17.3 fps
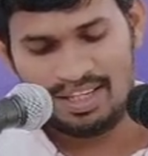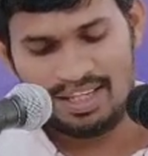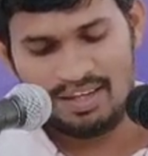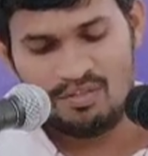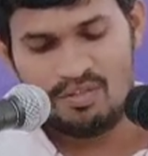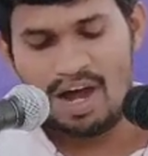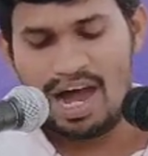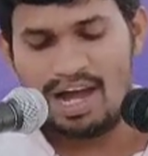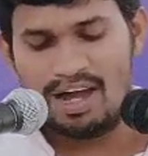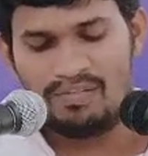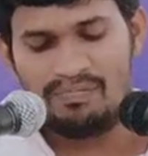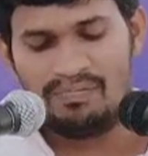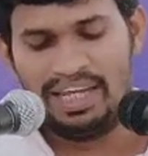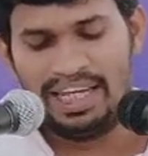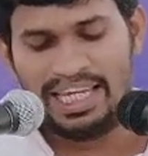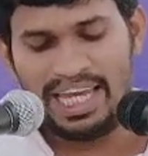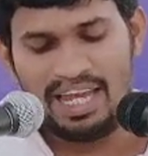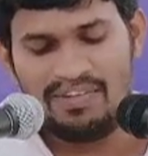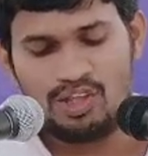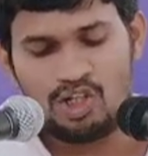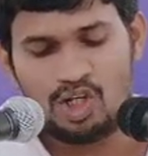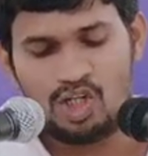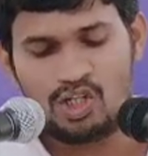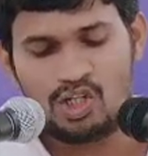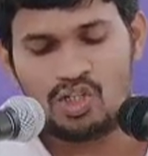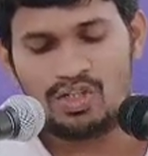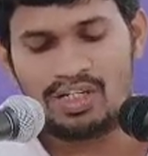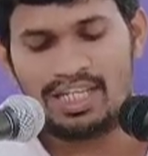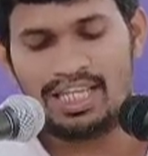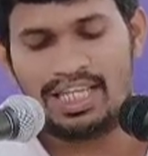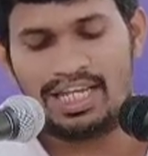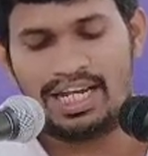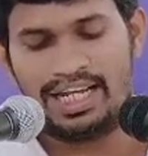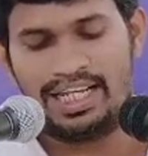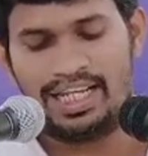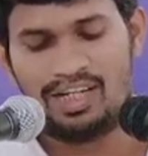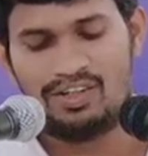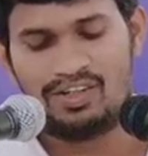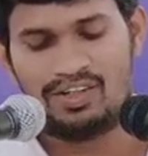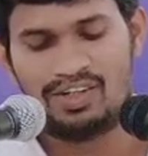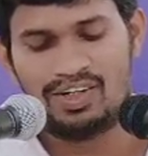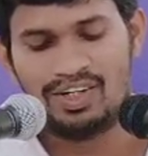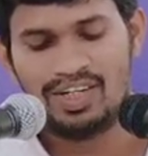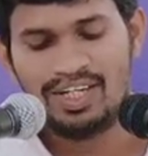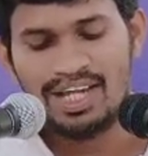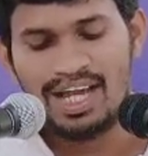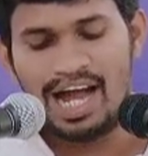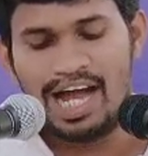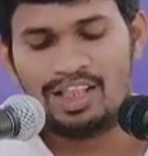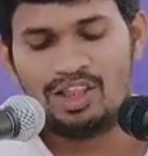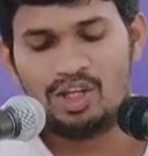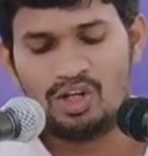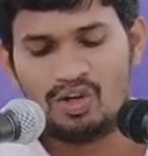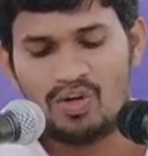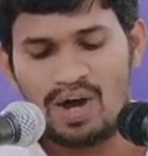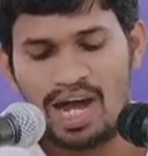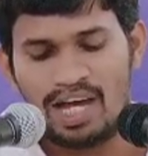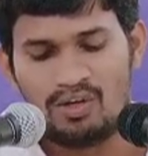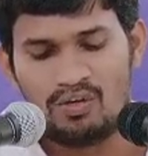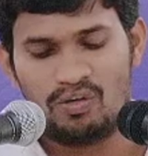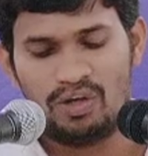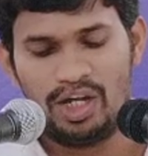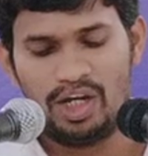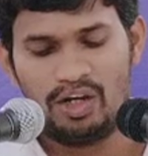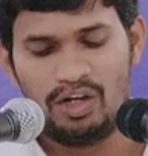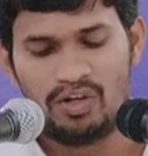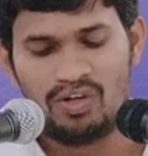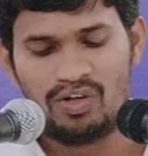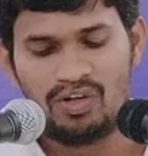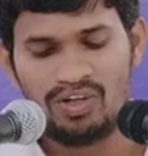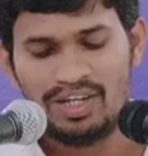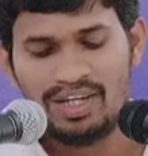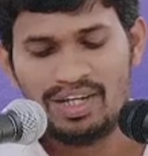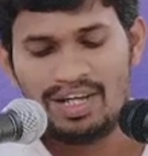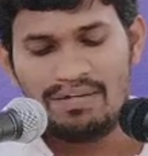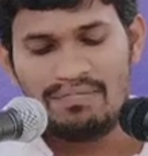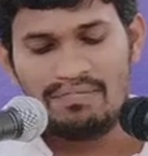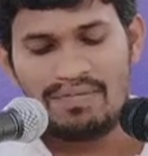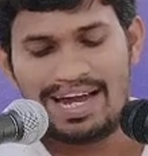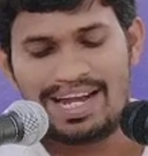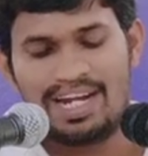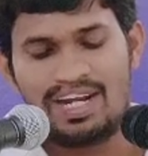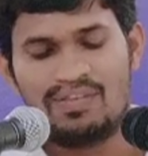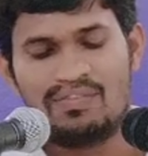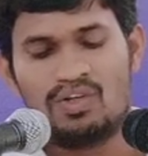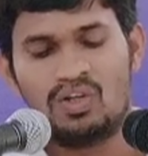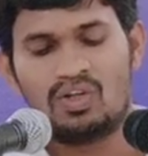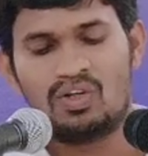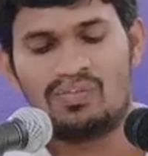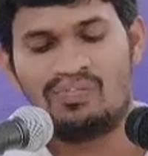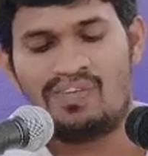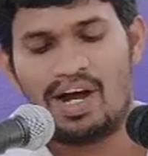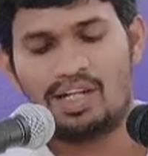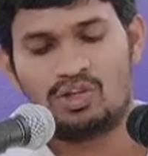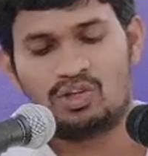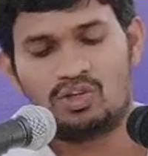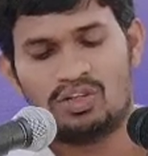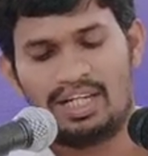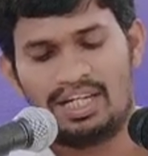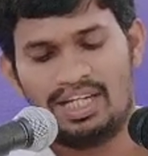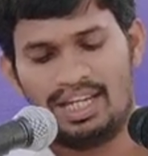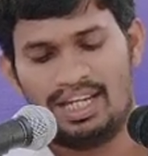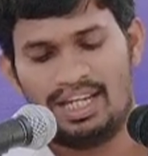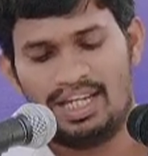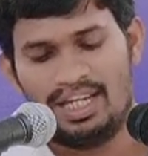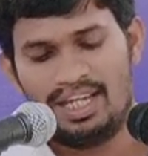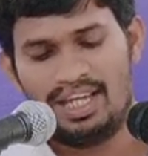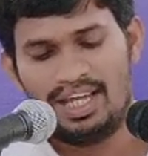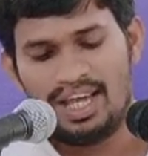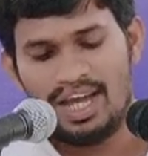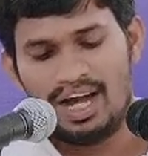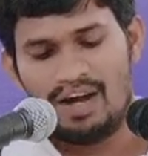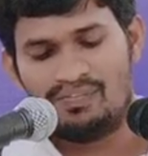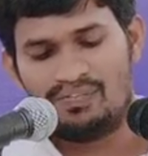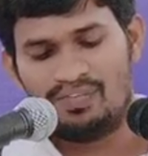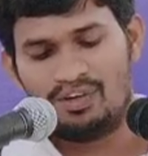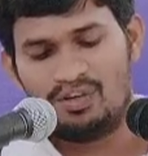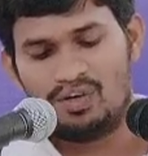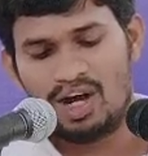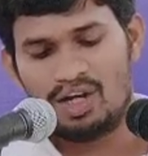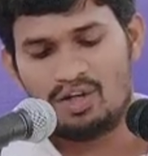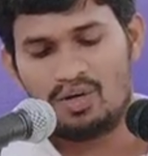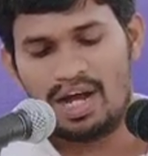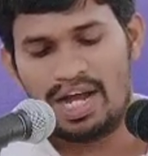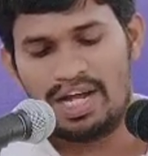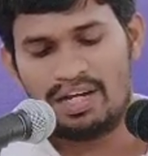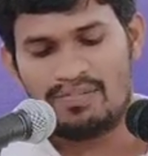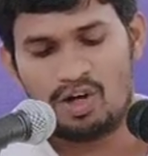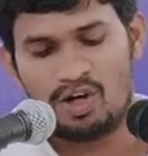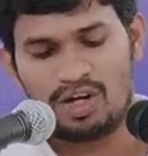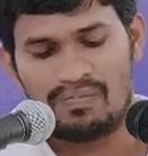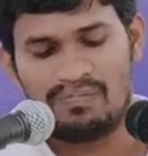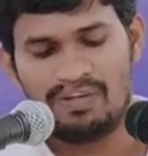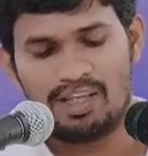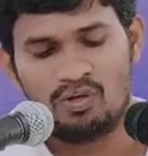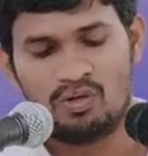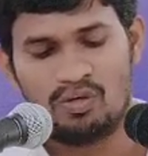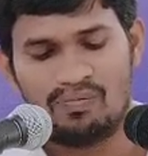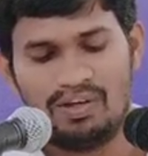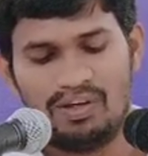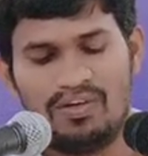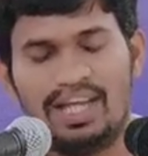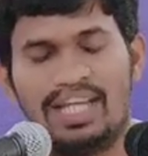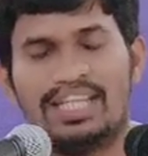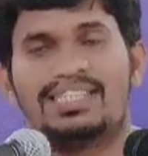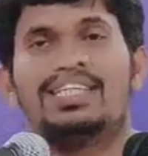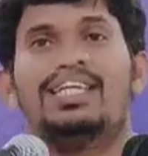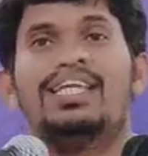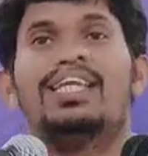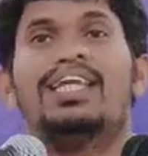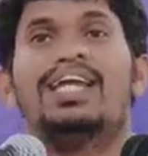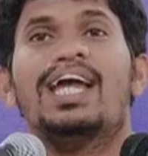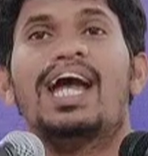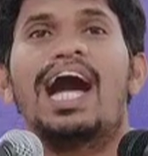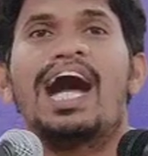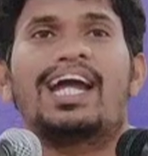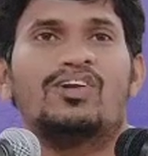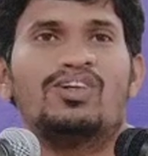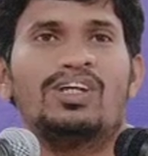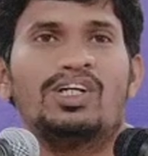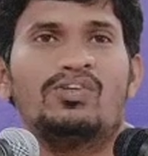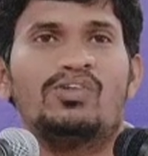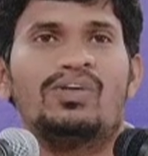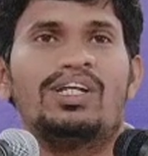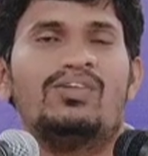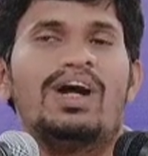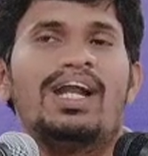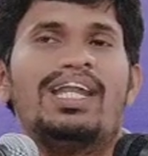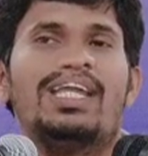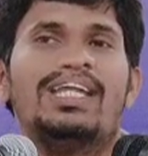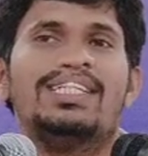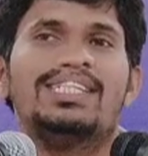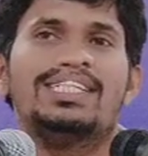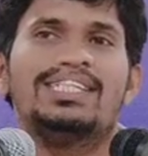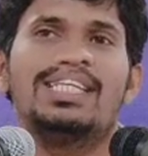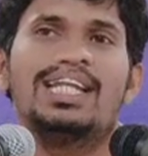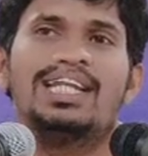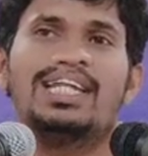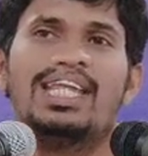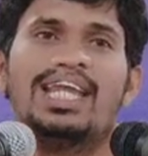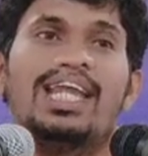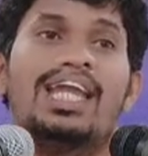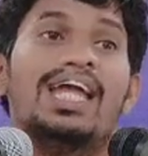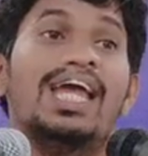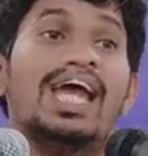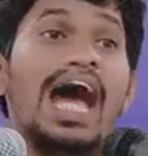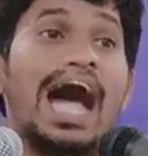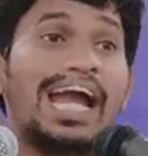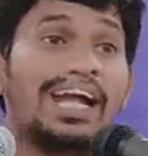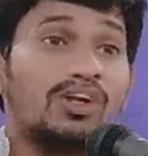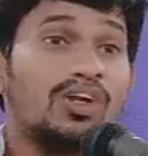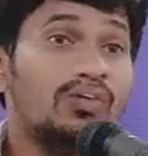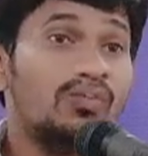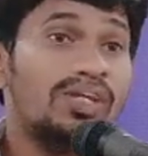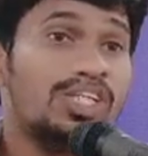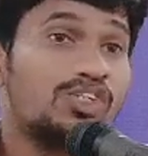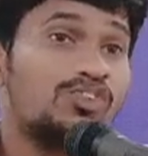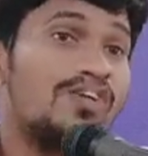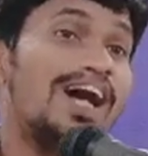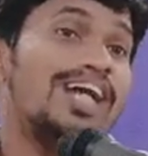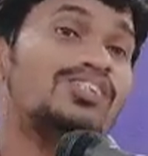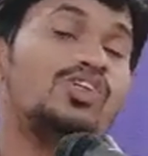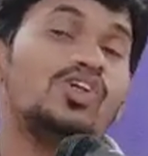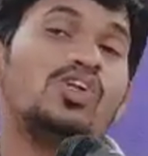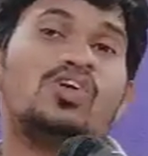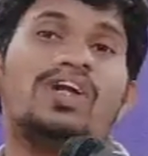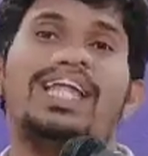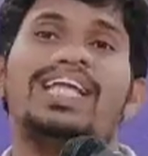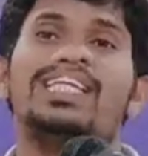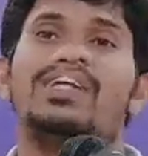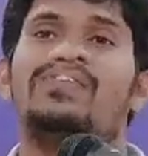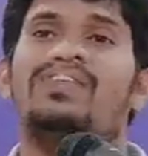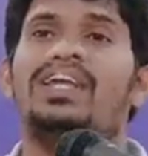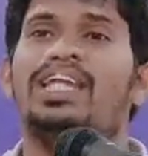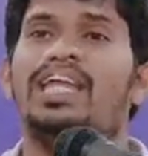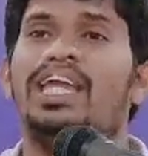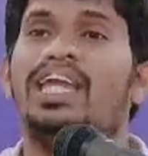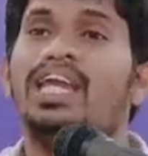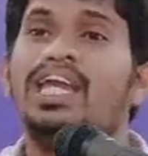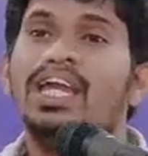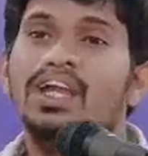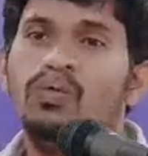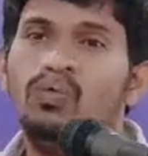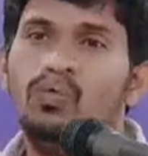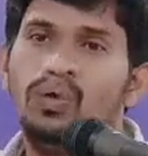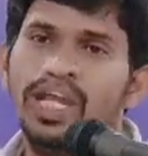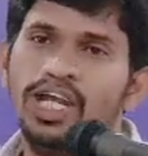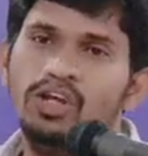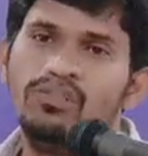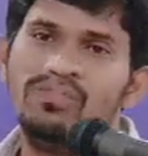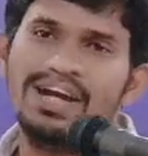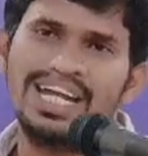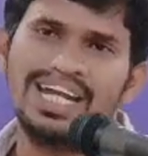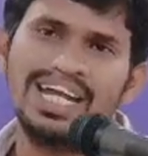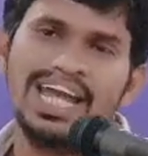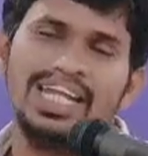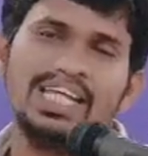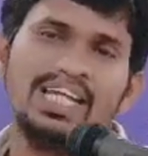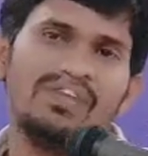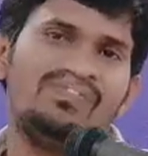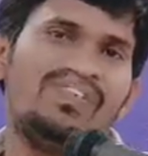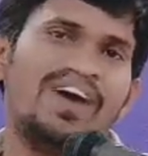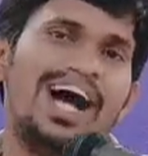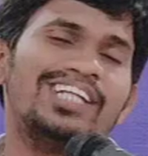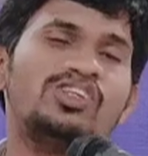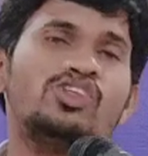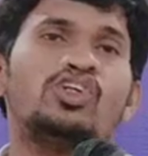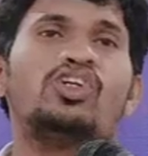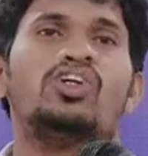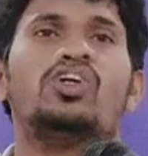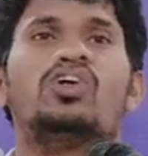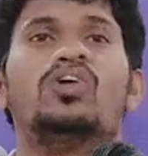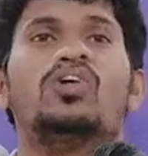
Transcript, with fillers: వా మీకేమి తోచుచున్నదని అడిగాను అందుకు వారు వీడు మరణమునకు పాత్రుడనిరి అప్పుడు వారు ఆయన ముఖం మీద ఉమ్మి వేసి అక్కడ ఉన్నటువంటి వాళ్ళు ఏం చేశారంటే అక్కడ ఉన్న విశ్వాసులు కూడా ఏం చెప్పారంటే వీడు మరణానికి పాత్రుడు